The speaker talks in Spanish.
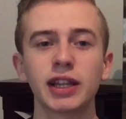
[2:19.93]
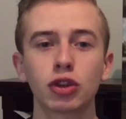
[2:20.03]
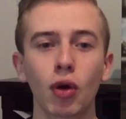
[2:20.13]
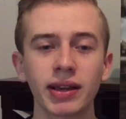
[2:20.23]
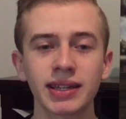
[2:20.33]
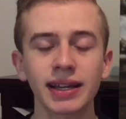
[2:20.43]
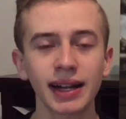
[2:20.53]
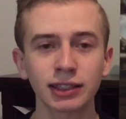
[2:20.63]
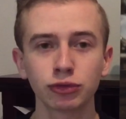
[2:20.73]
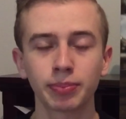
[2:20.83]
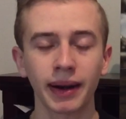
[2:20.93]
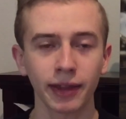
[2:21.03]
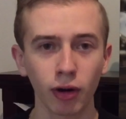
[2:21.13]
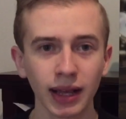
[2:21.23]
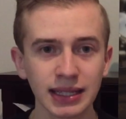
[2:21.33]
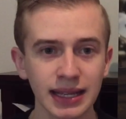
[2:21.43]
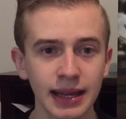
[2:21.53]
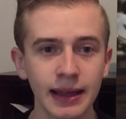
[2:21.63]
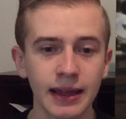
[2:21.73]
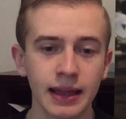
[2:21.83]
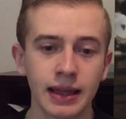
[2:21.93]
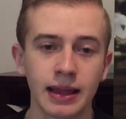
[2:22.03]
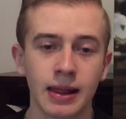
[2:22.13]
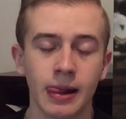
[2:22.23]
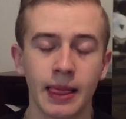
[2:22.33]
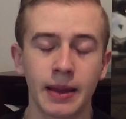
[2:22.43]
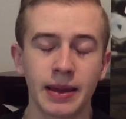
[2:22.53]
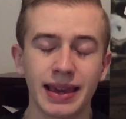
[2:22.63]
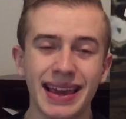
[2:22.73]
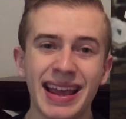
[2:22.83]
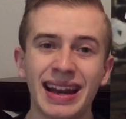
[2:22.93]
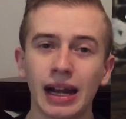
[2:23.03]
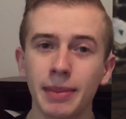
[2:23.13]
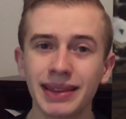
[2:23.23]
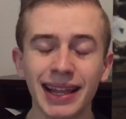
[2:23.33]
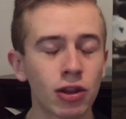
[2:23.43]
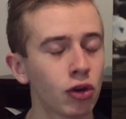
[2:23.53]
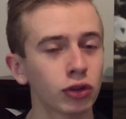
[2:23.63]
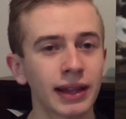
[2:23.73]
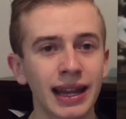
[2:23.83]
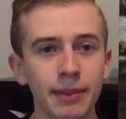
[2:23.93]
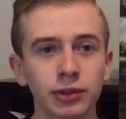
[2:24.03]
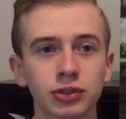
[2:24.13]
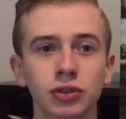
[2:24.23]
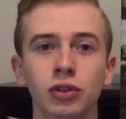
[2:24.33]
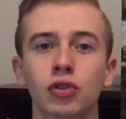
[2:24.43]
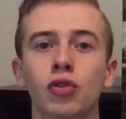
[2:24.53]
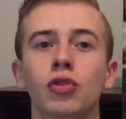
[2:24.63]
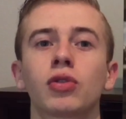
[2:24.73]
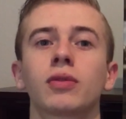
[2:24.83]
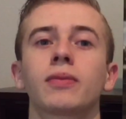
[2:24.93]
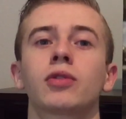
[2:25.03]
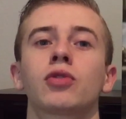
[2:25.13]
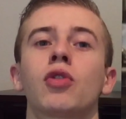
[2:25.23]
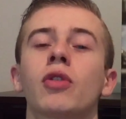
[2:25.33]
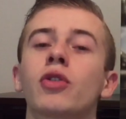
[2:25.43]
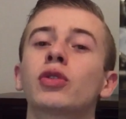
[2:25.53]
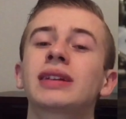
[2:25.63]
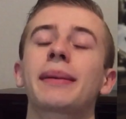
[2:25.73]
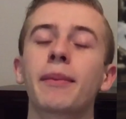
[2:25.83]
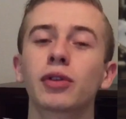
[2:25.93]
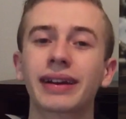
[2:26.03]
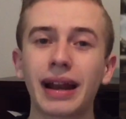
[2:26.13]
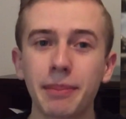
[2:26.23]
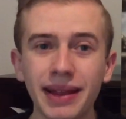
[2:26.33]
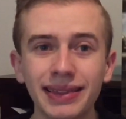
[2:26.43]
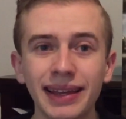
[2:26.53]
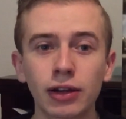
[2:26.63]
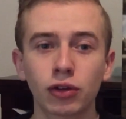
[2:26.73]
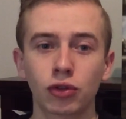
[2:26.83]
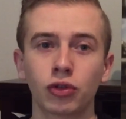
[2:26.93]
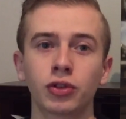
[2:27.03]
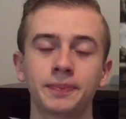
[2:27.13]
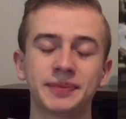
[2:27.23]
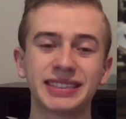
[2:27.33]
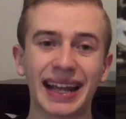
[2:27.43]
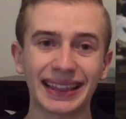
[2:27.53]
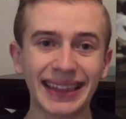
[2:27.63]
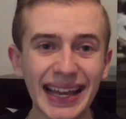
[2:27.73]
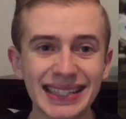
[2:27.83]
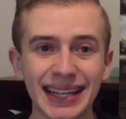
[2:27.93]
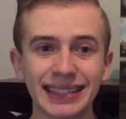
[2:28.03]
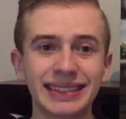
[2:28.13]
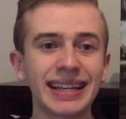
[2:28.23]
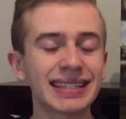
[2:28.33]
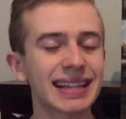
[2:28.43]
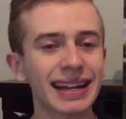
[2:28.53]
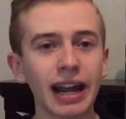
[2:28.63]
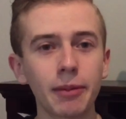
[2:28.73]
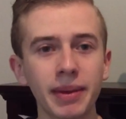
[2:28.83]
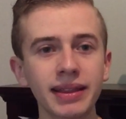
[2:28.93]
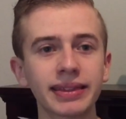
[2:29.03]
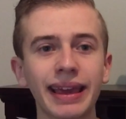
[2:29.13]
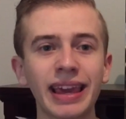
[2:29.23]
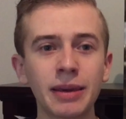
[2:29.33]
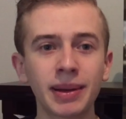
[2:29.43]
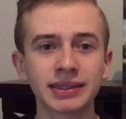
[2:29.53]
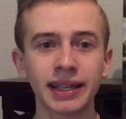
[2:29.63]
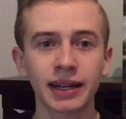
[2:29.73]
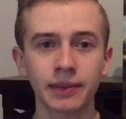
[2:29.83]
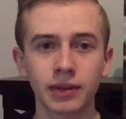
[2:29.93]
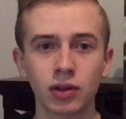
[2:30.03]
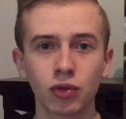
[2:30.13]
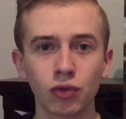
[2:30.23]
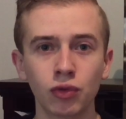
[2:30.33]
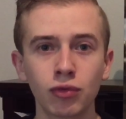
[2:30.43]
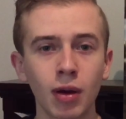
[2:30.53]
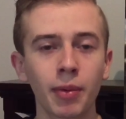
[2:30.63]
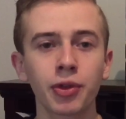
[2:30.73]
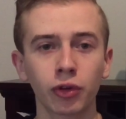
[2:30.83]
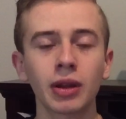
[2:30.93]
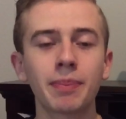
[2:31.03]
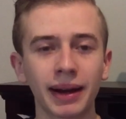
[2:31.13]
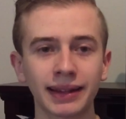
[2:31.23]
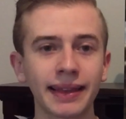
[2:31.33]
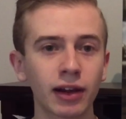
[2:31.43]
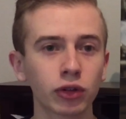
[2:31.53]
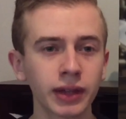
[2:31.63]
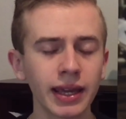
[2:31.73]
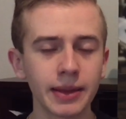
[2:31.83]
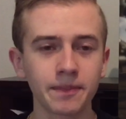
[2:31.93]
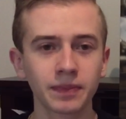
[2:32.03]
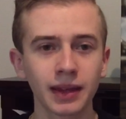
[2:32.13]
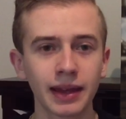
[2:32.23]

filtró ayer, hace un par de horas, y realmente no teníamos no sabíamos realmente con certeza si este realmente iba a ser un nuevo dron de parte de DJI.